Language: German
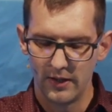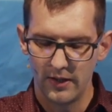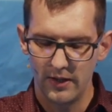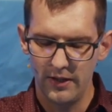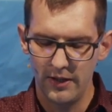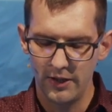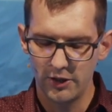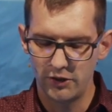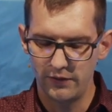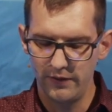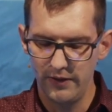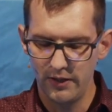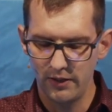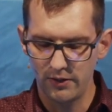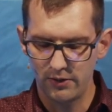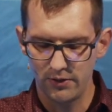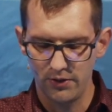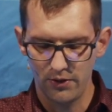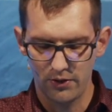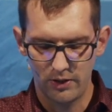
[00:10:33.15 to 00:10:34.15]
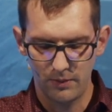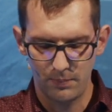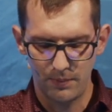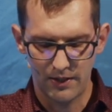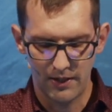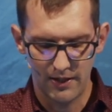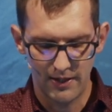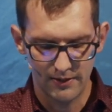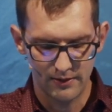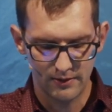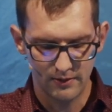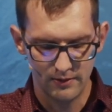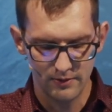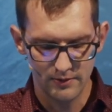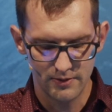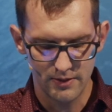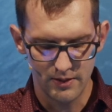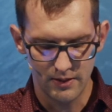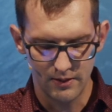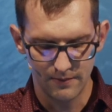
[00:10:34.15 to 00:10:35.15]
Ihre Schwiegertöchter begleiteten
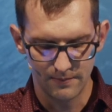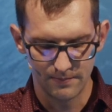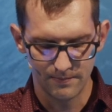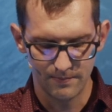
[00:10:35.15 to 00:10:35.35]
sie.